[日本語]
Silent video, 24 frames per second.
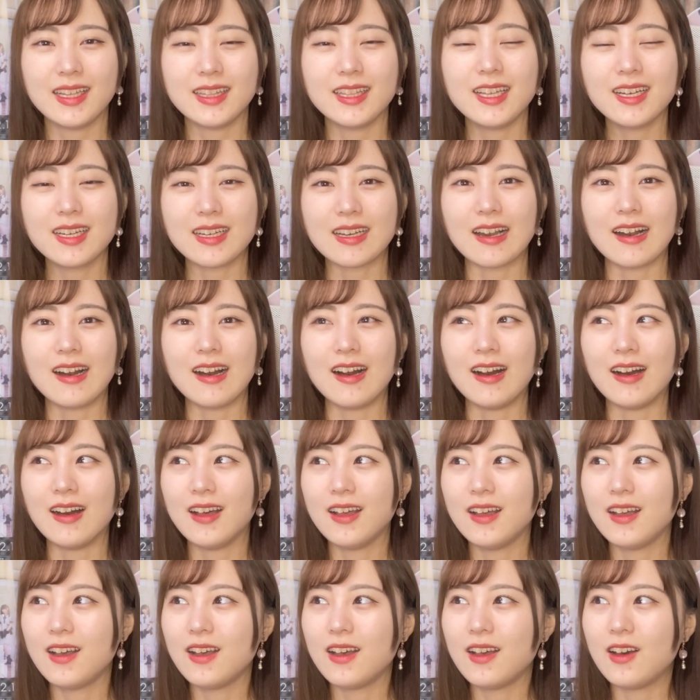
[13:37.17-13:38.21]
なん
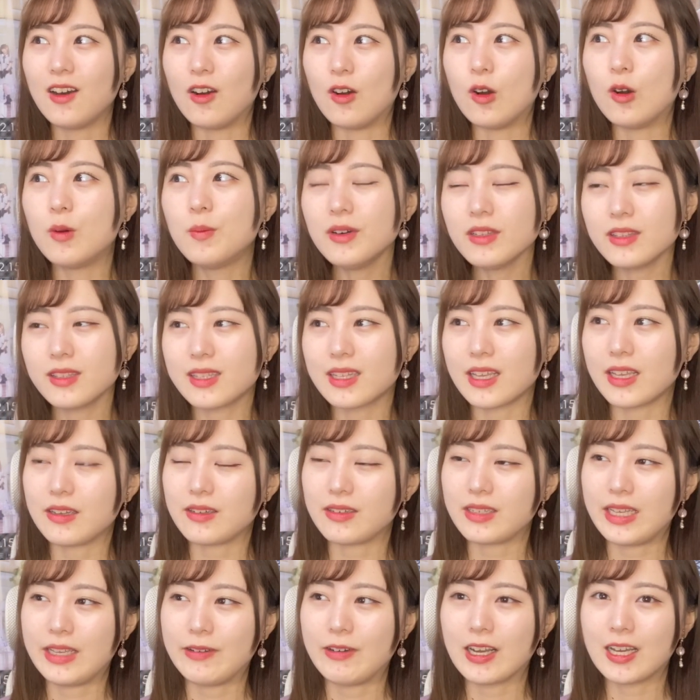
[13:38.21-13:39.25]
か、思った
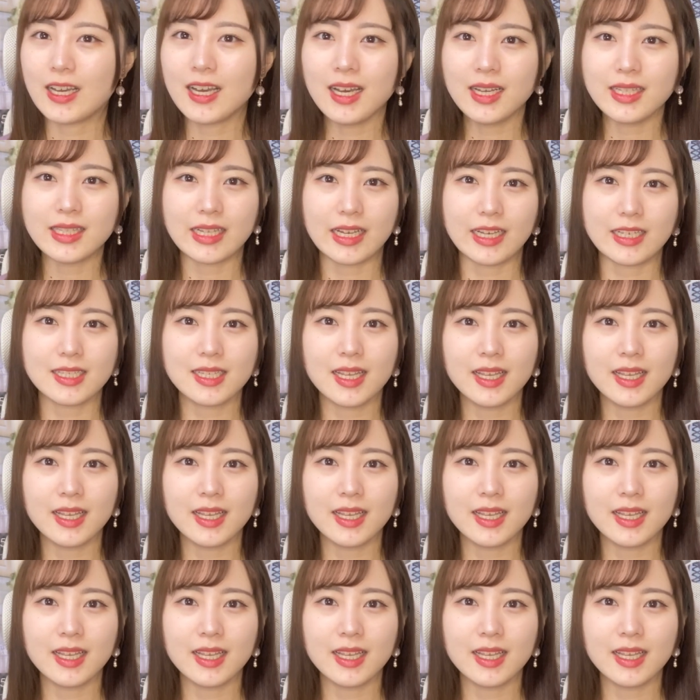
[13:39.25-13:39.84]
よりわかんない。